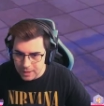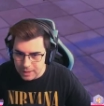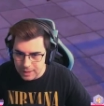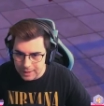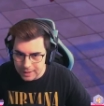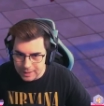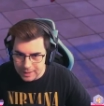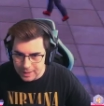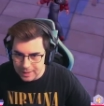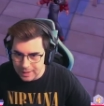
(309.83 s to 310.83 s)

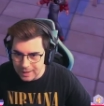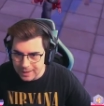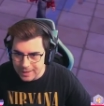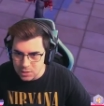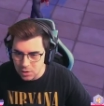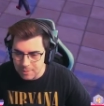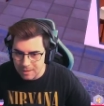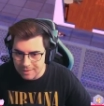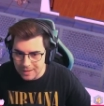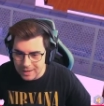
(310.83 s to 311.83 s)
Eh, el qué es lo que va
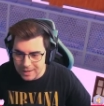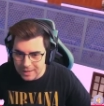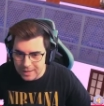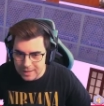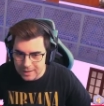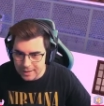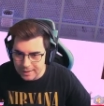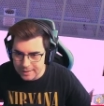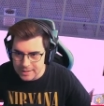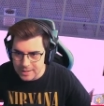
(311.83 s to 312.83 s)
a hacer aquí,
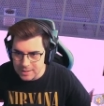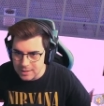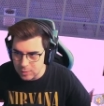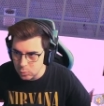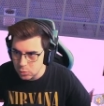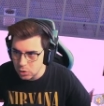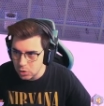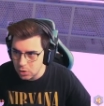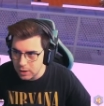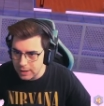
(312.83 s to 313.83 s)
en eh, este
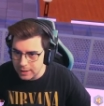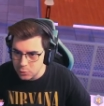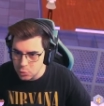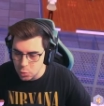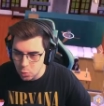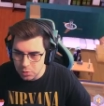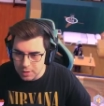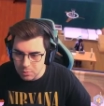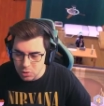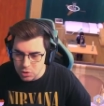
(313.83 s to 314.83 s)
instituto, eh, sus
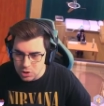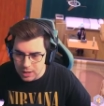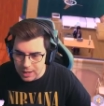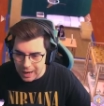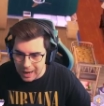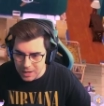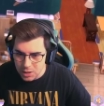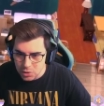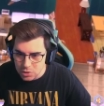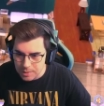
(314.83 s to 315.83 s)
últimos eh,
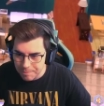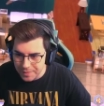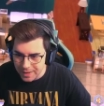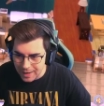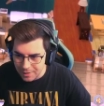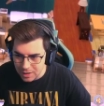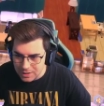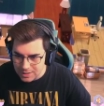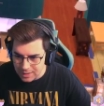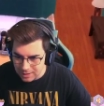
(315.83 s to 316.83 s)
años de
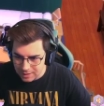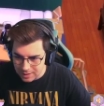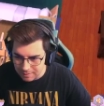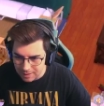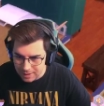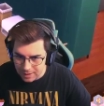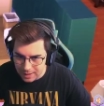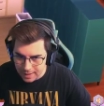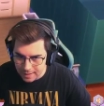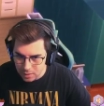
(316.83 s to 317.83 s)
adolescencia, ¿vale? Que
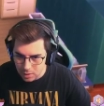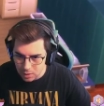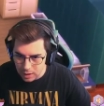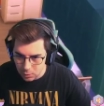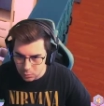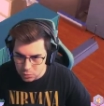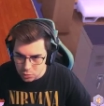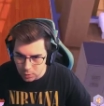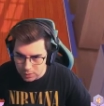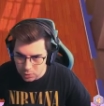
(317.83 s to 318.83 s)
le quedan algunos
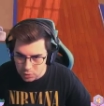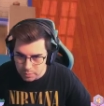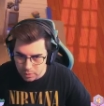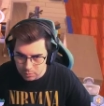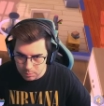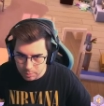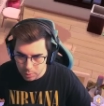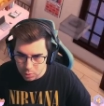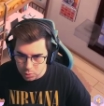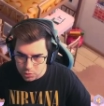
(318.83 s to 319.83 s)
cuantos, pero
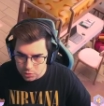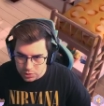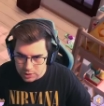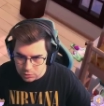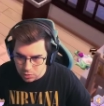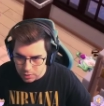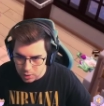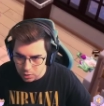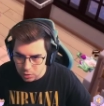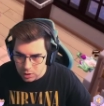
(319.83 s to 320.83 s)
pocos, ya os lo
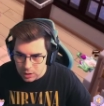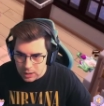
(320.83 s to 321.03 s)
digo.